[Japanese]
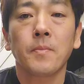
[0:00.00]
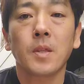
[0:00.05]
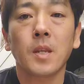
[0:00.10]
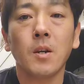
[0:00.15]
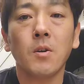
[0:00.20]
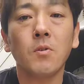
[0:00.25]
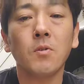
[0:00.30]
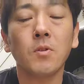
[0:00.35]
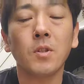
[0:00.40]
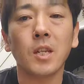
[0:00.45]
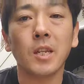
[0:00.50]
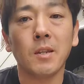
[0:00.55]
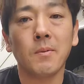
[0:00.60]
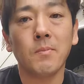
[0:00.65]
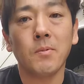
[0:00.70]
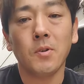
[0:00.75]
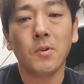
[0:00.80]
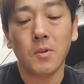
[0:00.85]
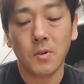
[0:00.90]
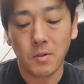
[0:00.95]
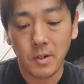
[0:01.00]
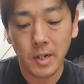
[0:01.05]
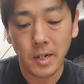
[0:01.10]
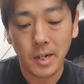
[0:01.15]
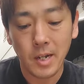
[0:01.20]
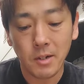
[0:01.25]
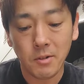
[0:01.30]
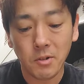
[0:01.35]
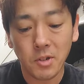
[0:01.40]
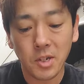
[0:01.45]
で、本人にも連
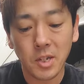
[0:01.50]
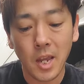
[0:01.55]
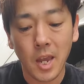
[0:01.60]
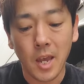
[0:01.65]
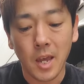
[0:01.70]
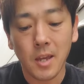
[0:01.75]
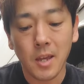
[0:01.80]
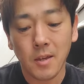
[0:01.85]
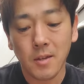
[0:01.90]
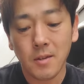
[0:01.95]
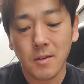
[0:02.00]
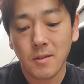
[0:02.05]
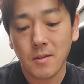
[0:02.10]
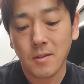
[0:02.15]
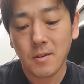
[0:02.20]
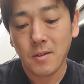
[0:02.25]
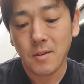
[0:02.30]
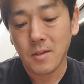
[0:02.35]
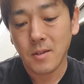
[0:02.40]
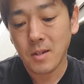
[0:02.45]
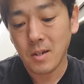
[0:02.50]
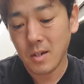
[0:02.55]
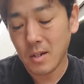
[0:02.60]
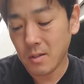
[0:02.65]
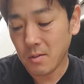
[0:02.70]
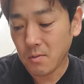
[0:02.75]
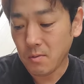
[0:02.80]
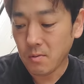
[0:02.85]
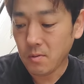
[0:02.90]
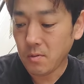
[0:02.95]
絡して、あ
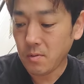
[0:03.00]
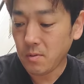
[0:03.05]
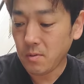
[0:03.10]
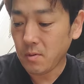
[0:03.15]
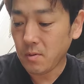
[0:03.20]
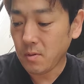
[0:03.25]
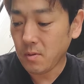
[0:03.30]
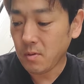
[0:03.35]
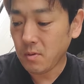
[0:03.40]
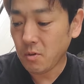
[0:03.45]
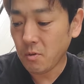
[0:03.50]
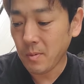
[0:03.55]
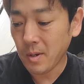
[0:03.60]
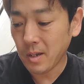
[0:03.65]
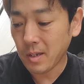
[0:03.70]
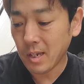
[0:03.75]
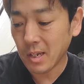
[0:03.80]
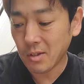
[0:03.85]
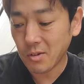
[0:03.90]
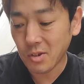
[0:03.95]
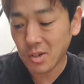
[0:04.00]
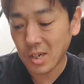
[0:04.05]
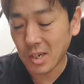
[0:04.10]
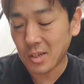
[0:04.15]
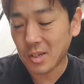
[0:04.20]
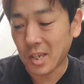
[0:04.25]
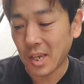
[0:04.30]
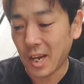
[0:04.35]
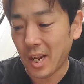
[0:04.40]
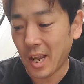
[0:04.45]
のー、ごめん、ケツしか
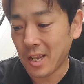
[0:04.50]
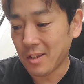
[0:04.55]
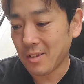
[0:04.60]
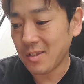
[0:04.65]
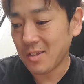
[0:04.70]
つけえん、